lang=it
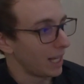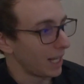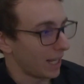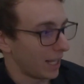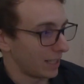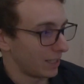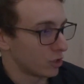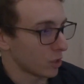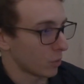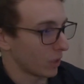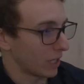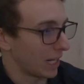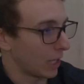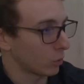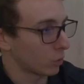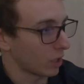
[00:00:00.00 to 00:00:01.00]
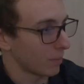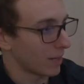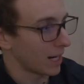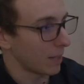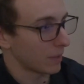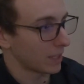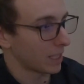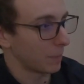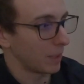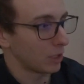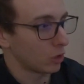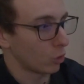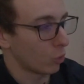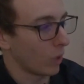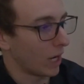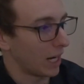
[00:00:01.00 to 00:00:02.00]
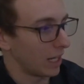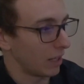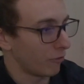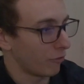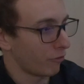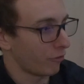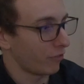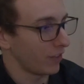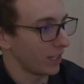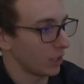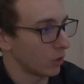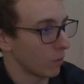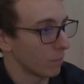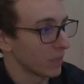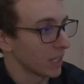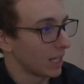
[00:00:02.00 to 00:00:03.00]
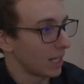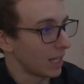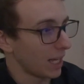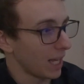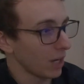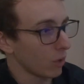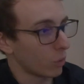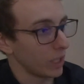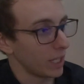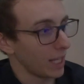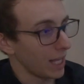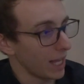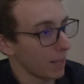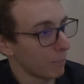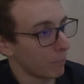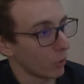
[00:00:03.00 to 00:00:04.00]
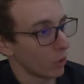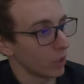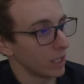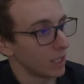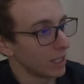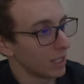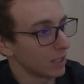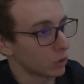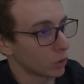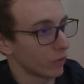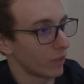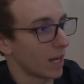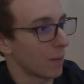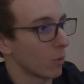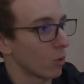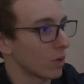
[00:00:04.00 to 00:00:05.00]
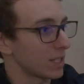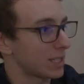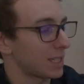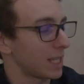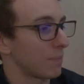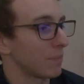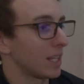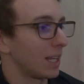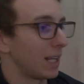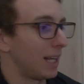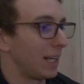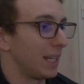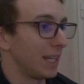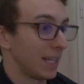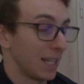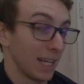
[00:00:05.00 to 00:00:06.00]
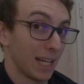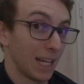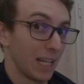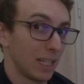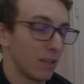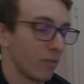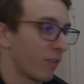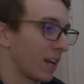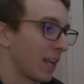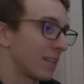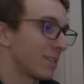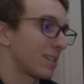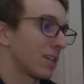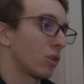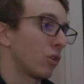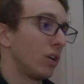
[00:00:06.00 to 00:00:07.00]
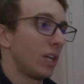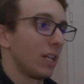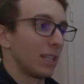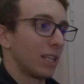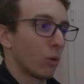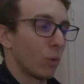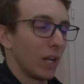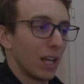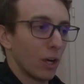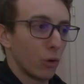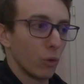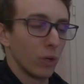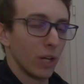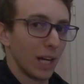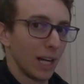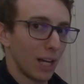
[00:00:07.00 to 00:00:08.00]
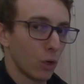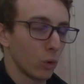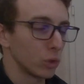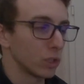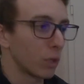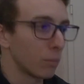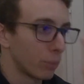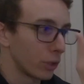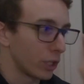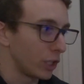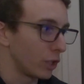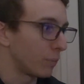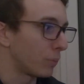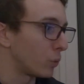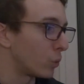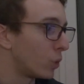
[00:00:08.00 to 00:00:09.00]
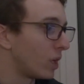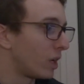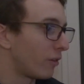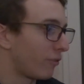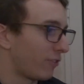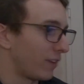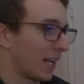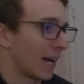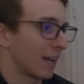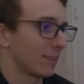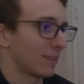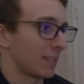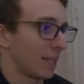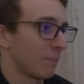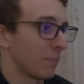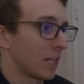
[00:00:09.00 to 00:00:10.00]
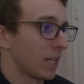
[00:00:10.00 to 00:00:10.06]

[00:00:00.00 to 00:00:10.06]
eh, diciamo che l'auto rimane praticamente uguale fino eh, a qui e poi troviamo queste linee che la differenziano da quella con la coda un pochino più filante.